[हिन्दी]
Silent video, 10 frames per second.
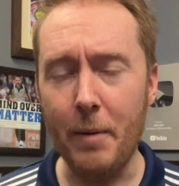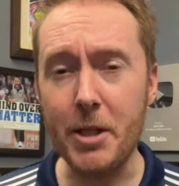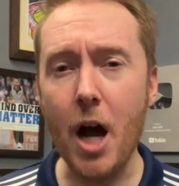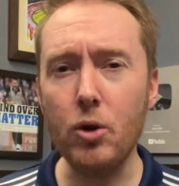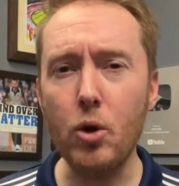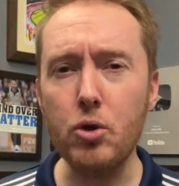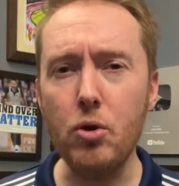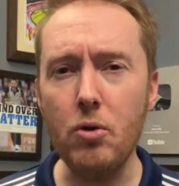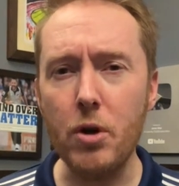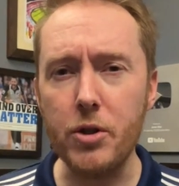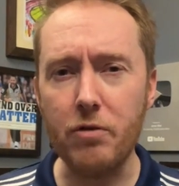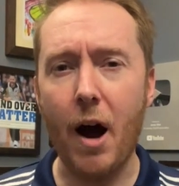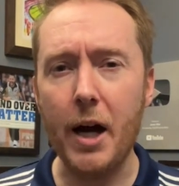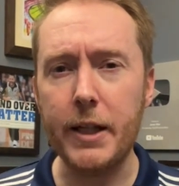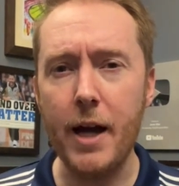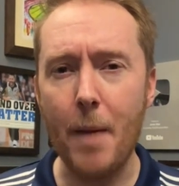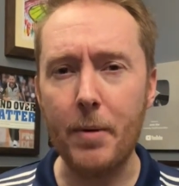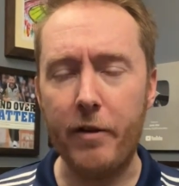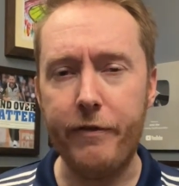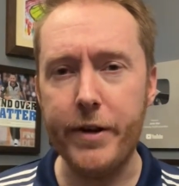नमस्कार दोस्तों और स्वागत है
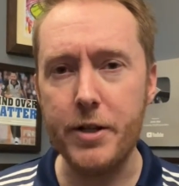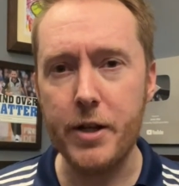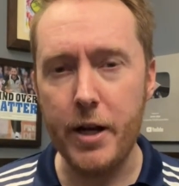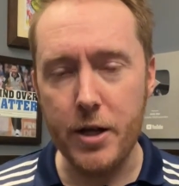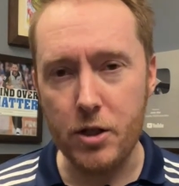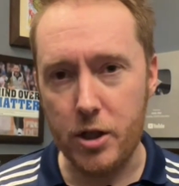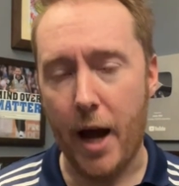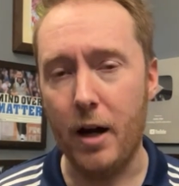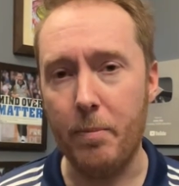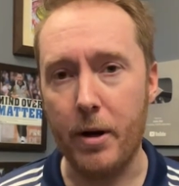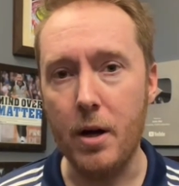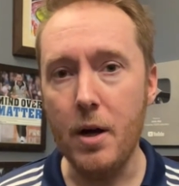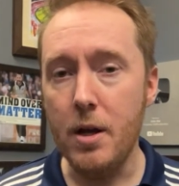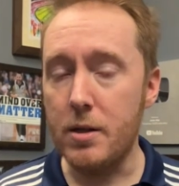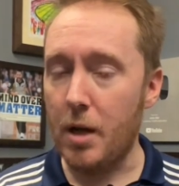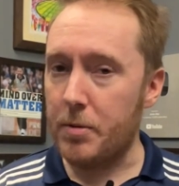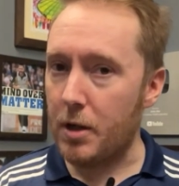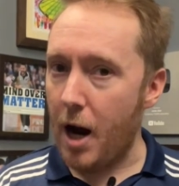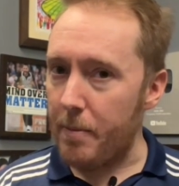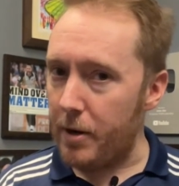आपका फिर से इस चैनल पर
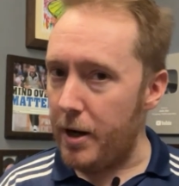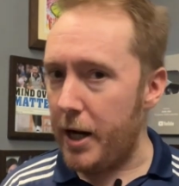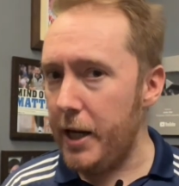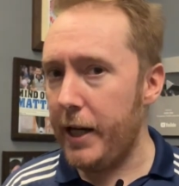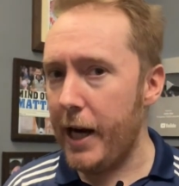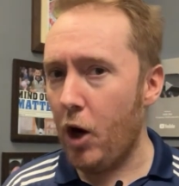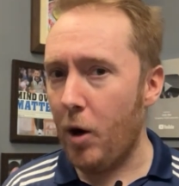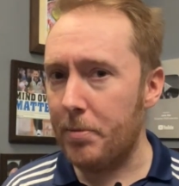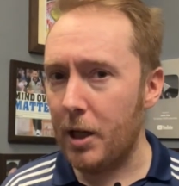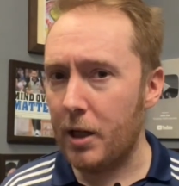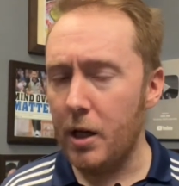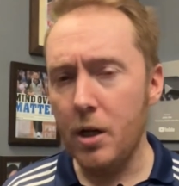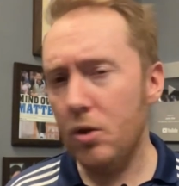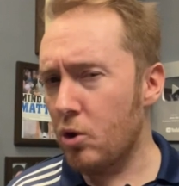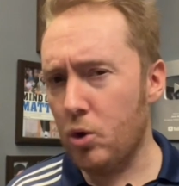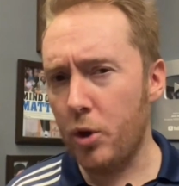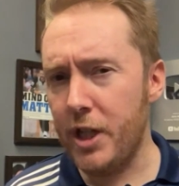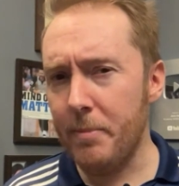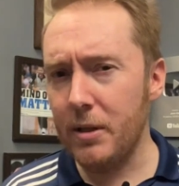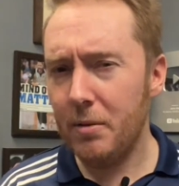सब्सक्राइब नहीं किया हो अब तक तो
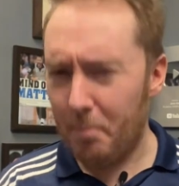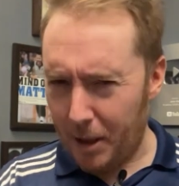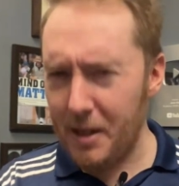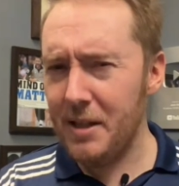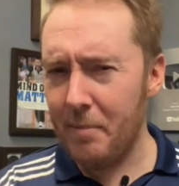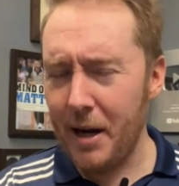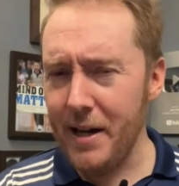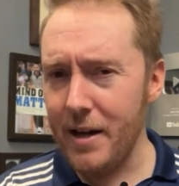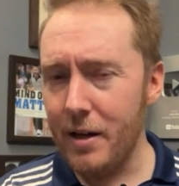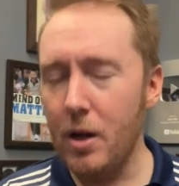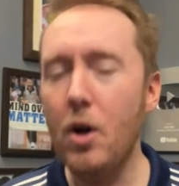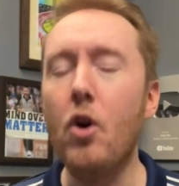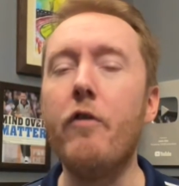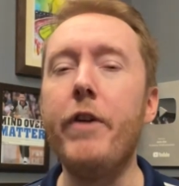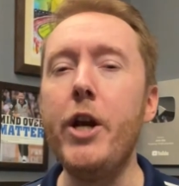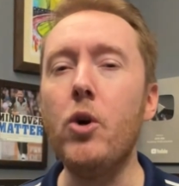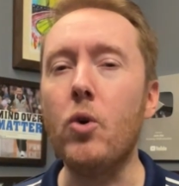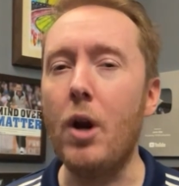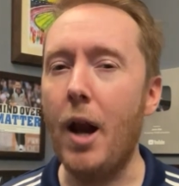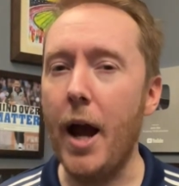सोचिए मत बटन दबाइए और वीडियो
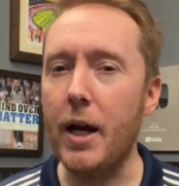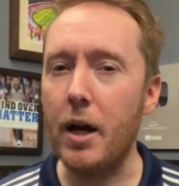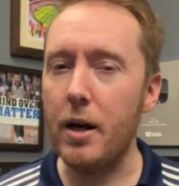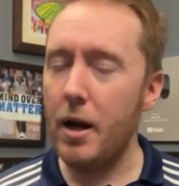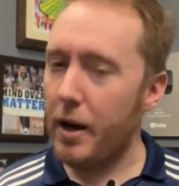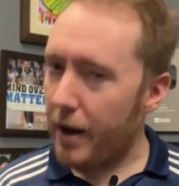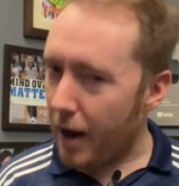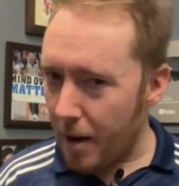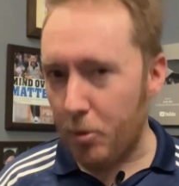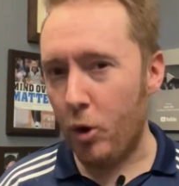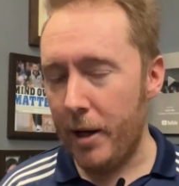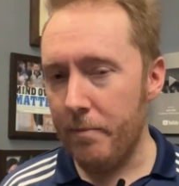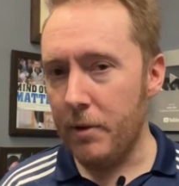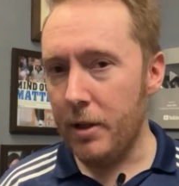को लाइक करना ना भूलें